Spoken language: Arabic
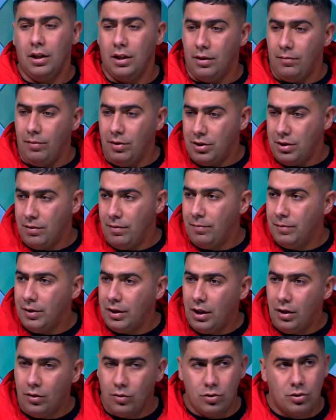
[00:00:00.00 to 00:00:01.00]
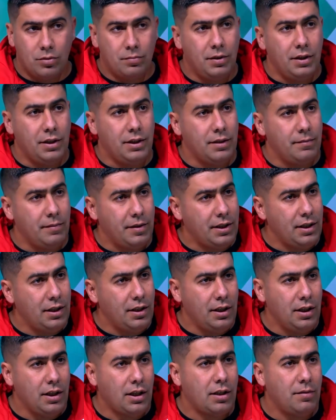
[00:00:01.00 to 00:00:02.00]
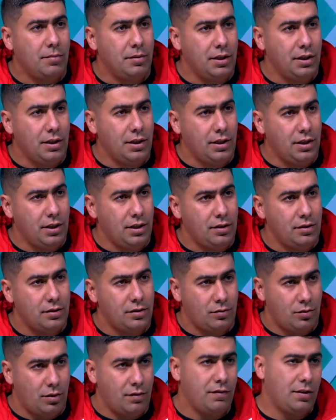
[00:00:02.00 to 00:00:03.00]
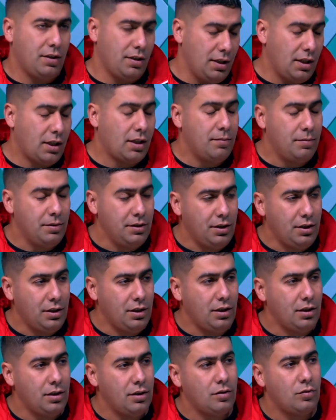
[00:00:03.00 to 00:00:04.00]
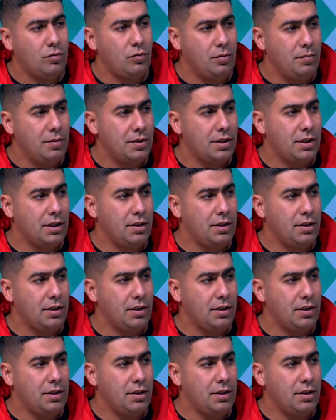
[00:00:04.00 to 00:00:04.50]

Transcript: طبعا شبابنا كانوا الصبح تمارين لياقه بدنيه ورفع لياقه بدنيه والمساء